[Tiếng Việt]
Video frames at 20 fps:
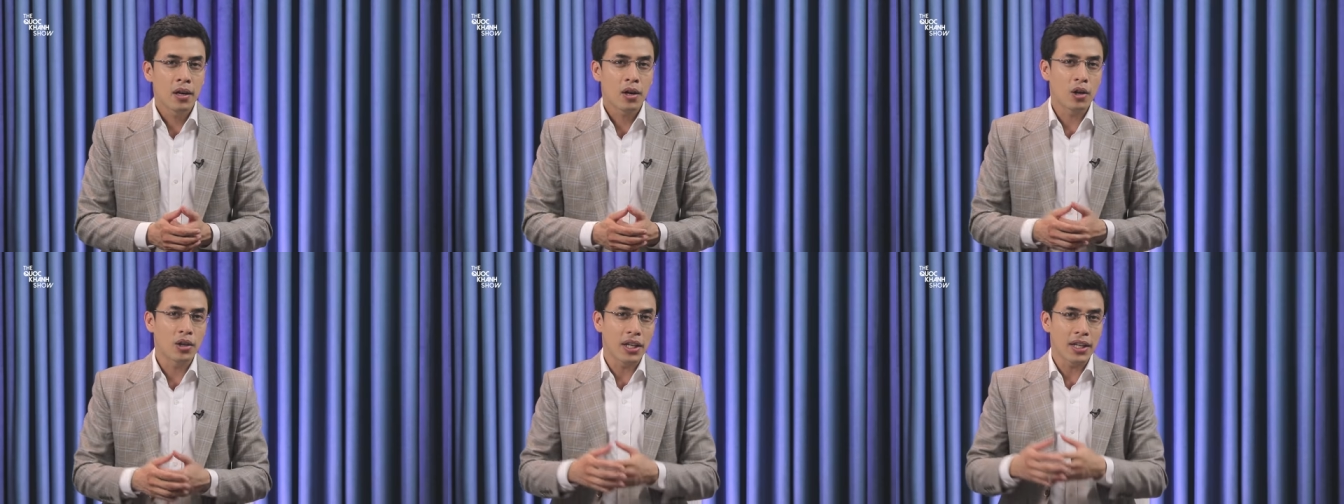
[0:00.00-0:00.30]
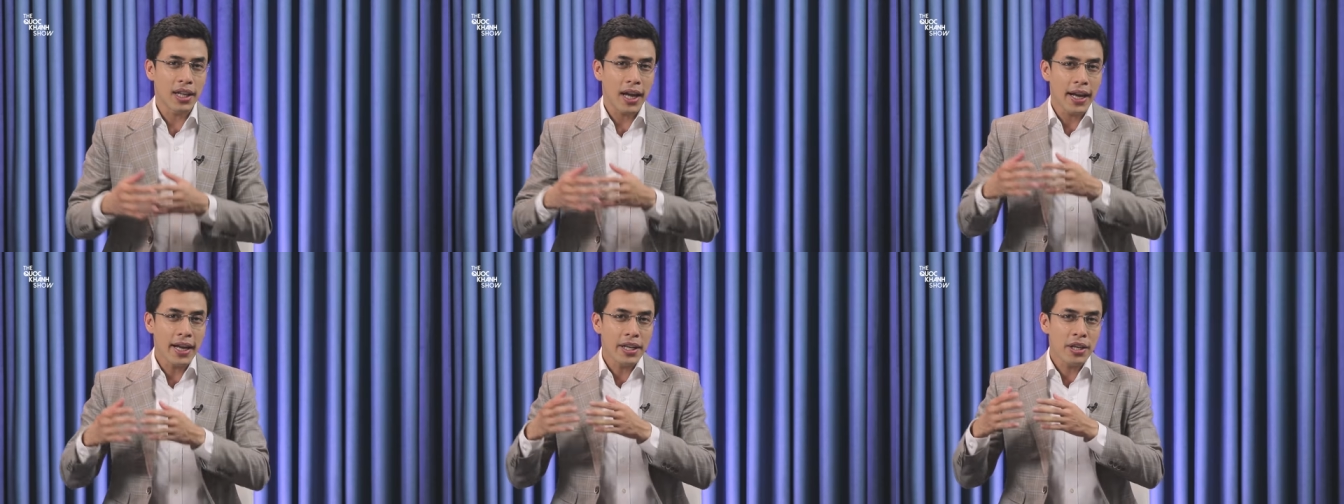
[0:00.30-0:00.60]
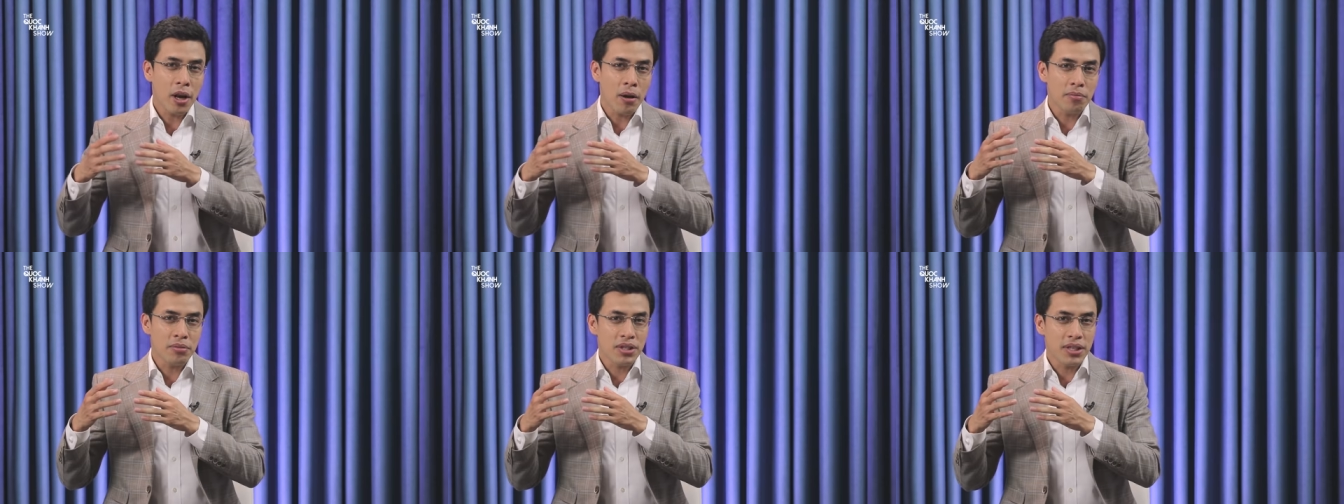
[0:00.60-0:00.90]
có thể thấy
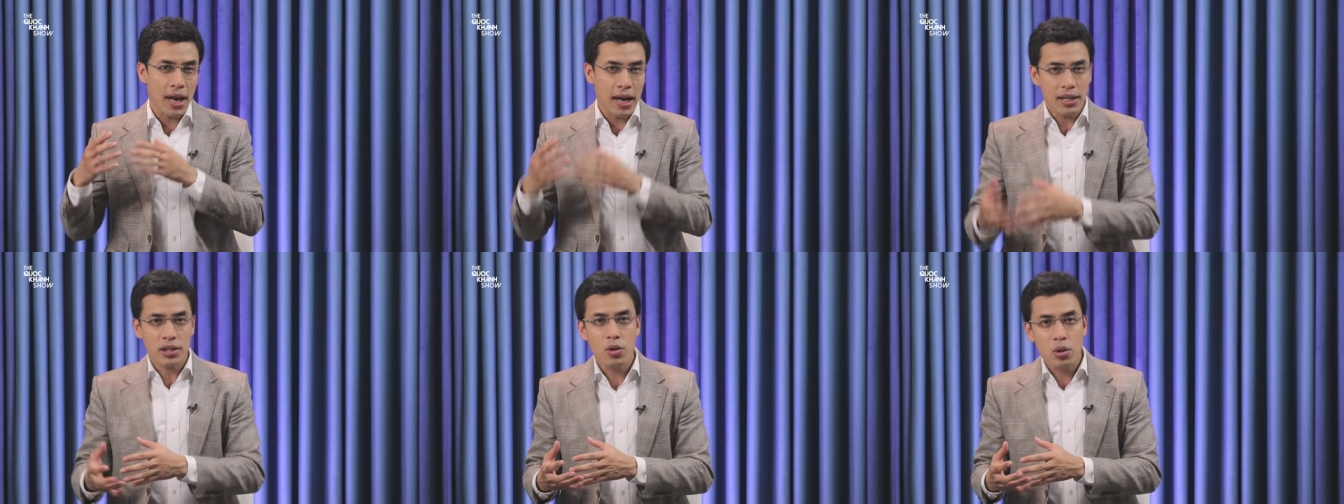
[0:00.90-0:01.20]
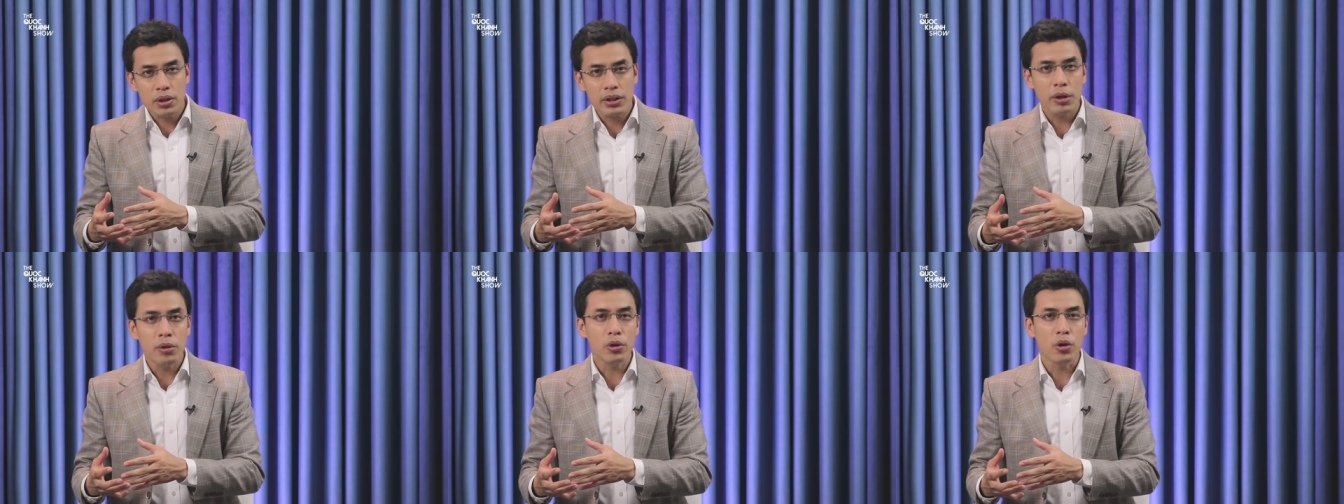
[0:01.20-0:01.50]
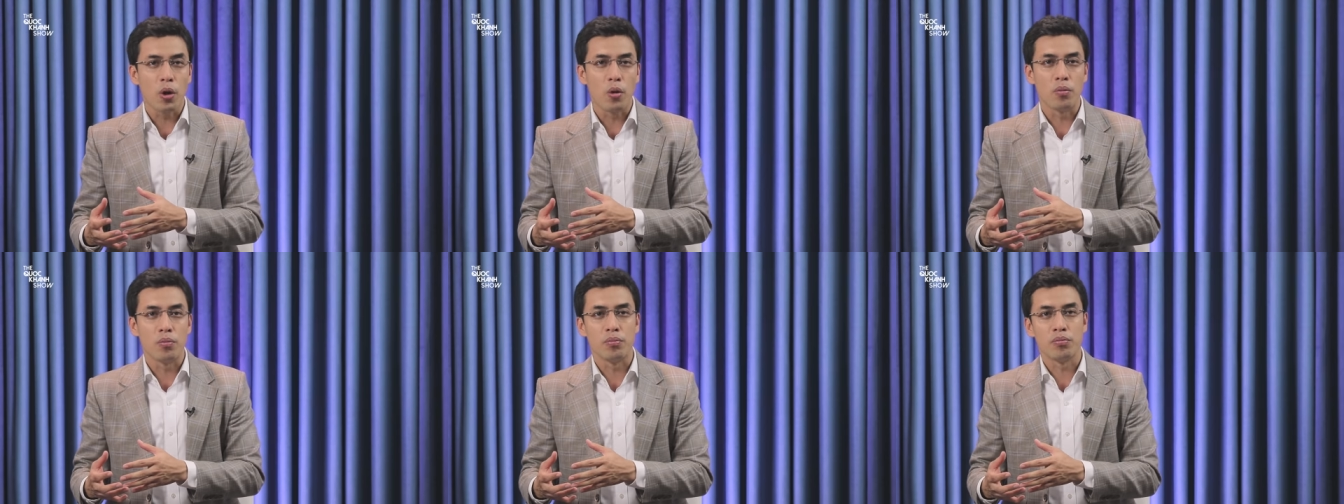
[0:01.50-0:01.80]
nhóm sản xuất tiêu
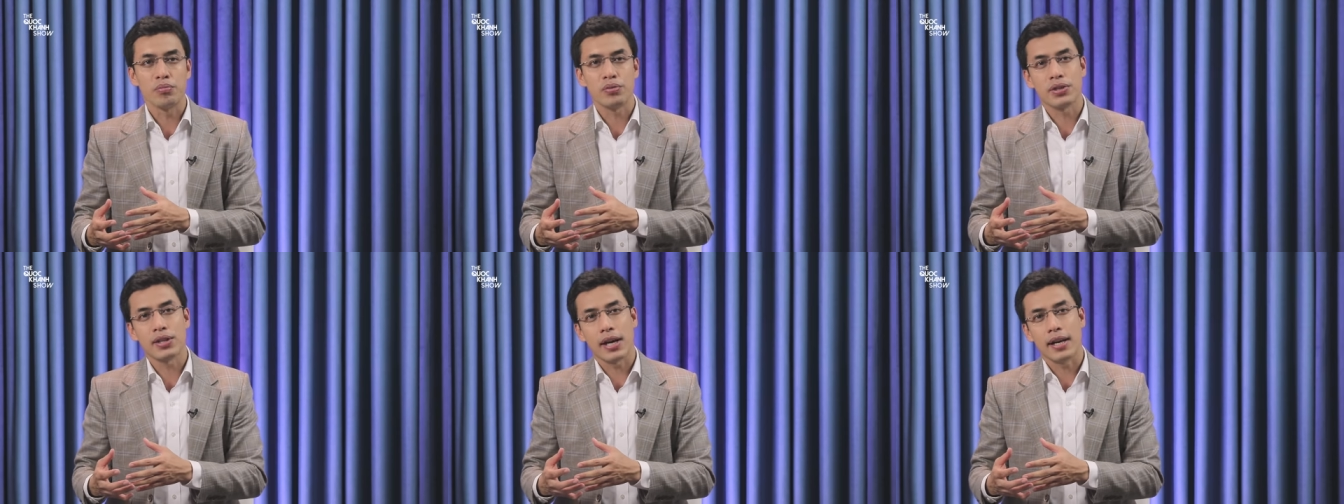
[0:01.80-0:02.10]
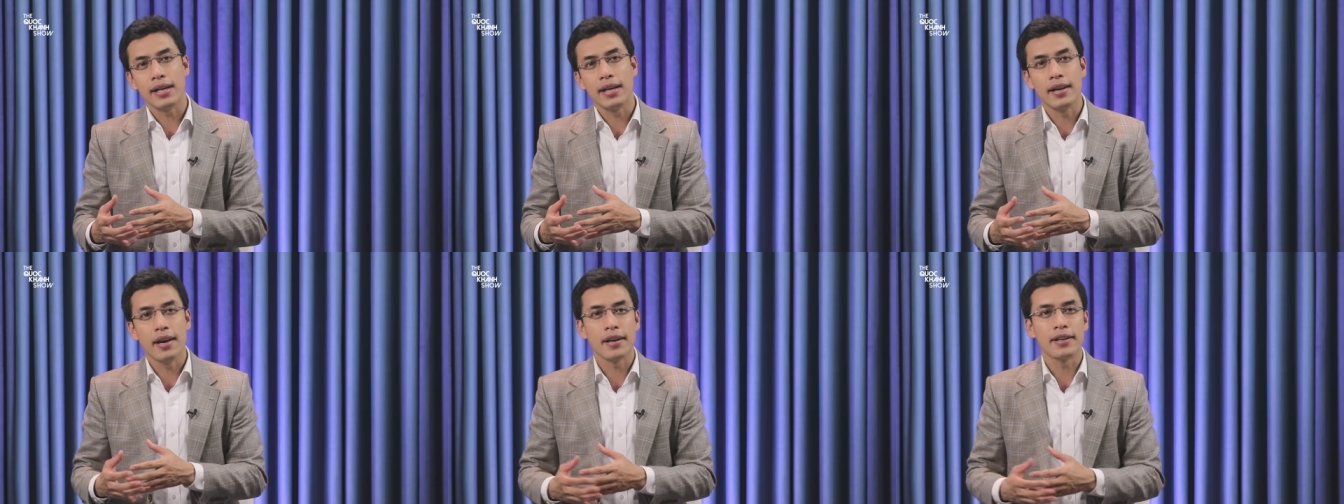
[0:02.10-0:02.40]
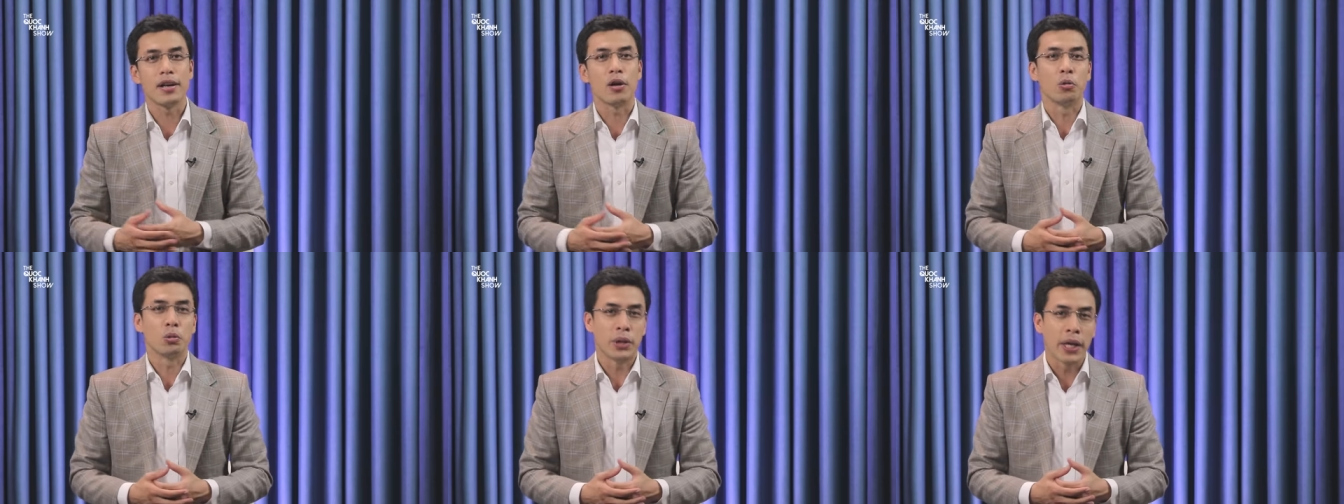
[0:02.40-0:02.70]
dùng sẽ đi
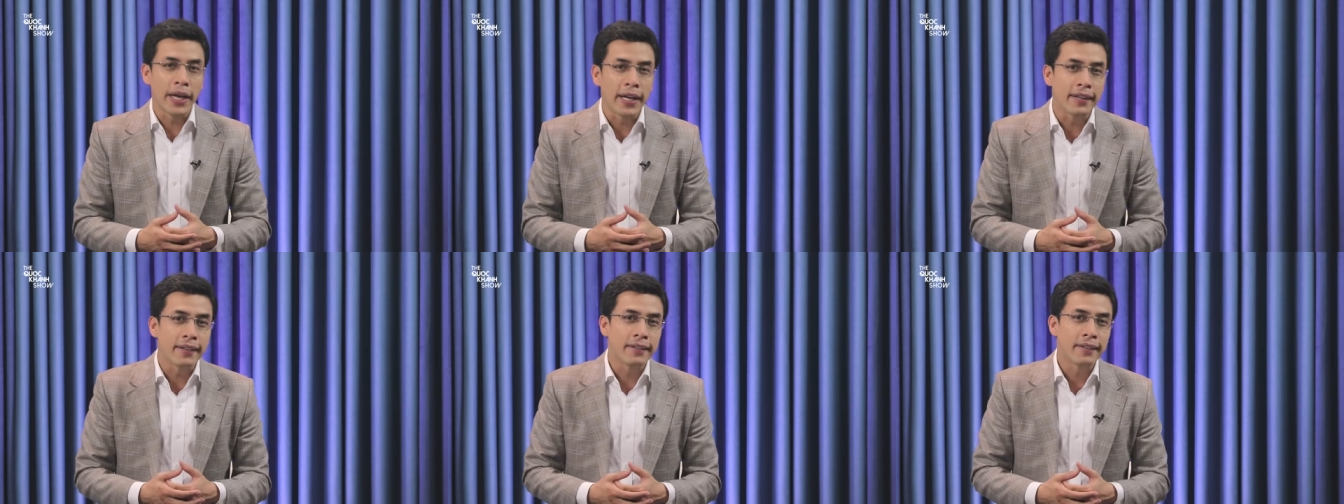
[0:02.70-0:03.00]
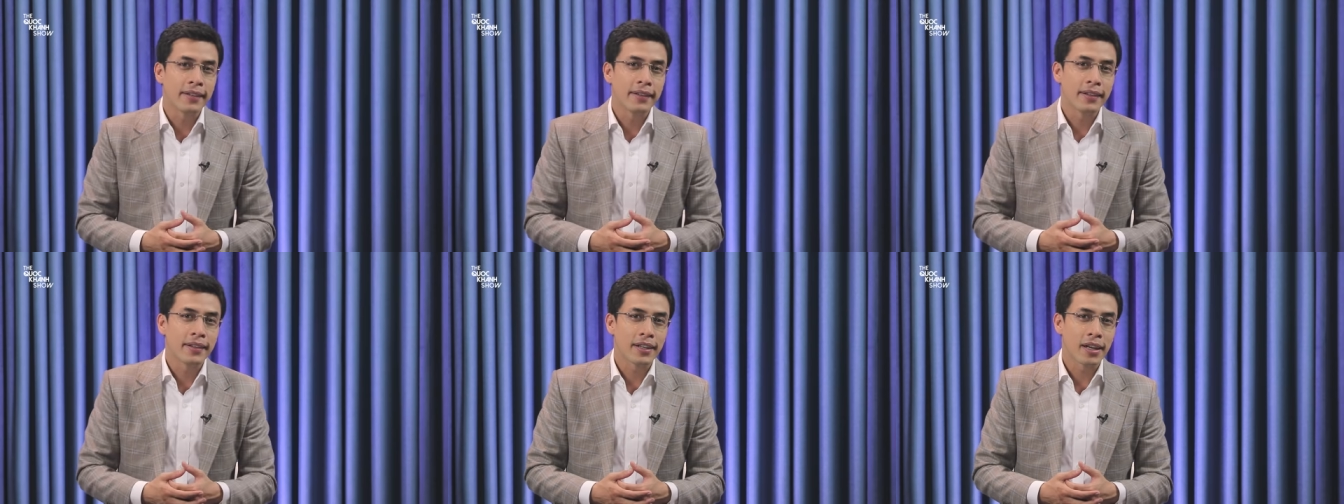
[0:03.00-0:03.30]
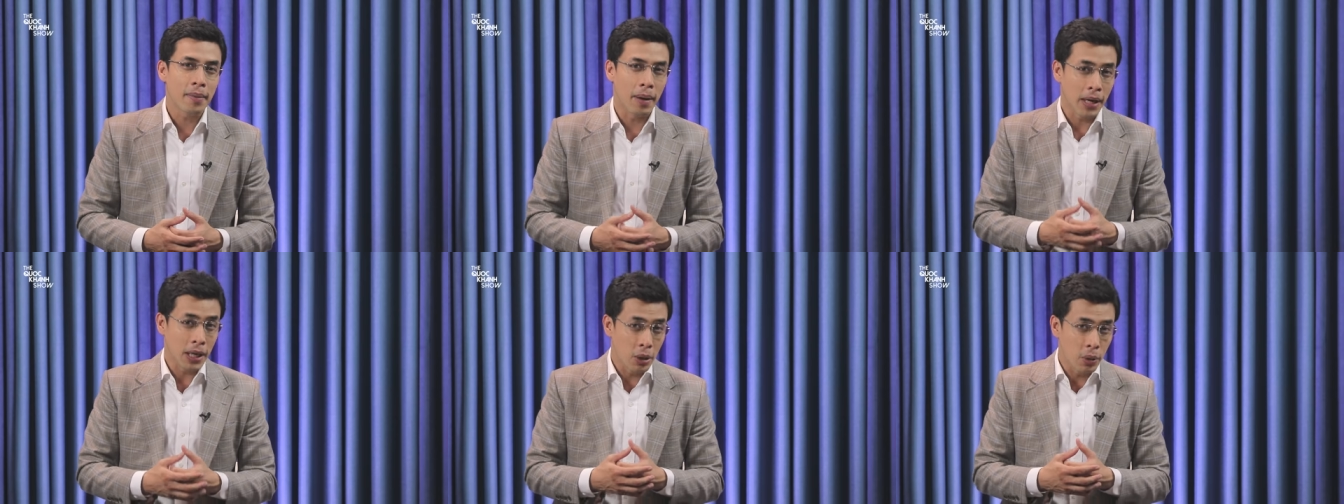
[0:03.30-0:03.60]
lên đầu tiên.
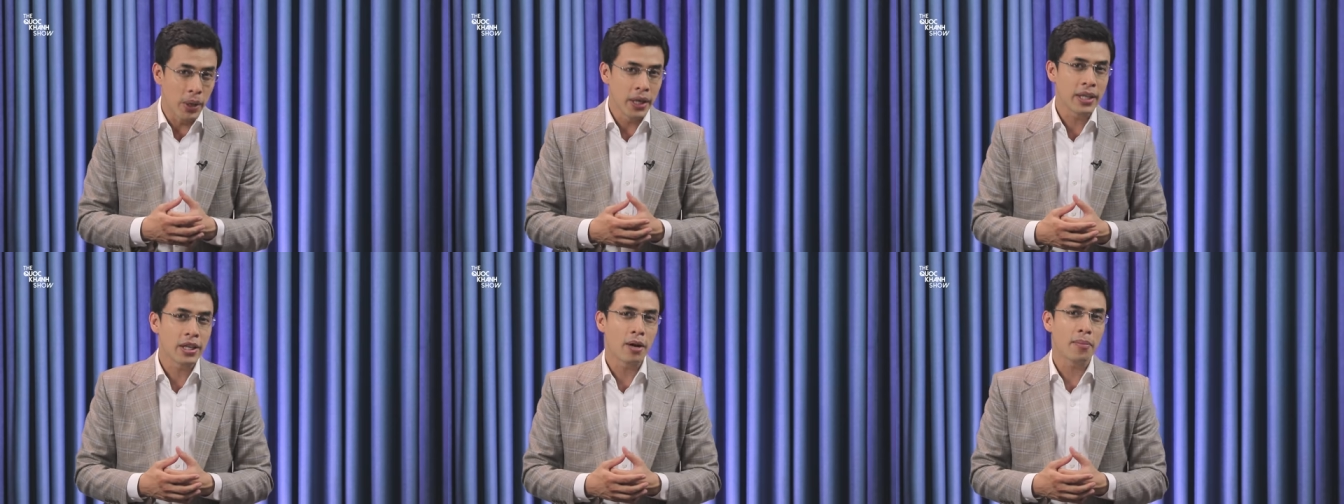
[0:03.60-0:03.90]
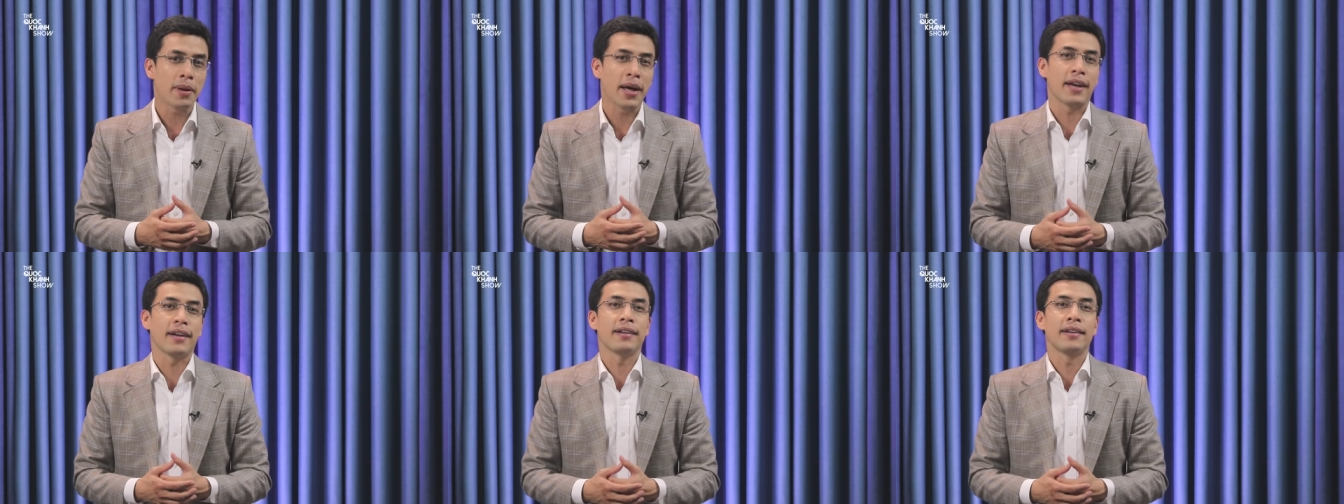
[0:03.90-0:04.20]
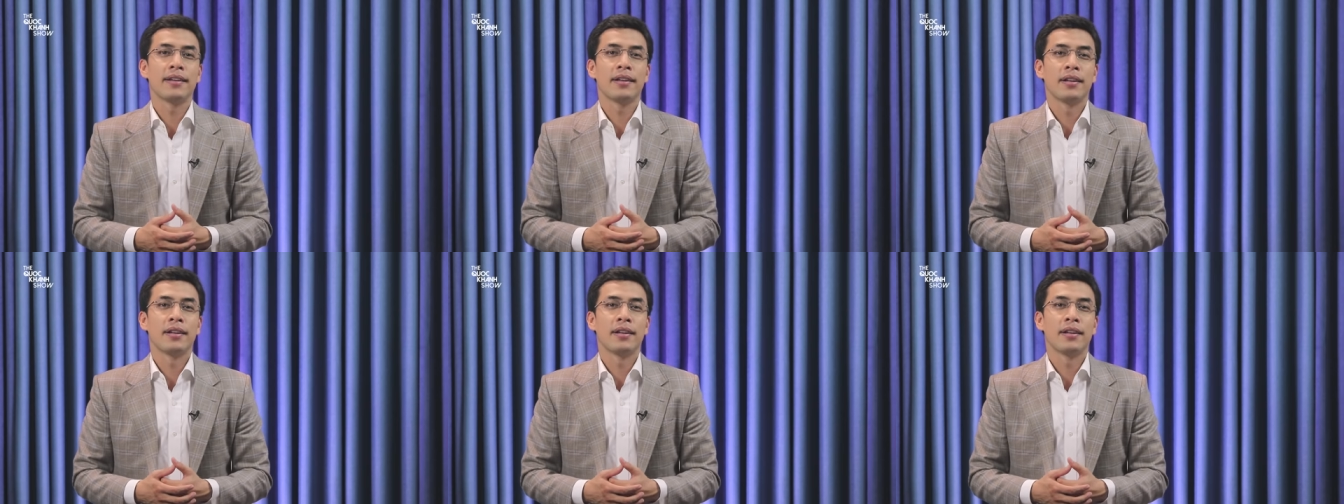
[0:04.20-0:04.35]
Các bạn lưu ý nhóm này.